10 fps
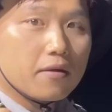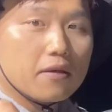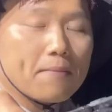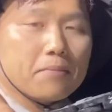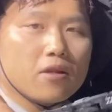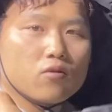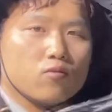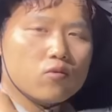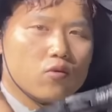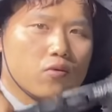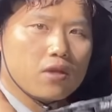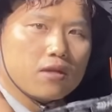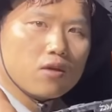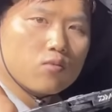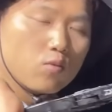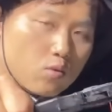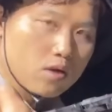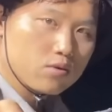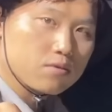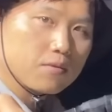텐비에도 물고, 텐야에도 물고
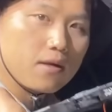하고 있습니다.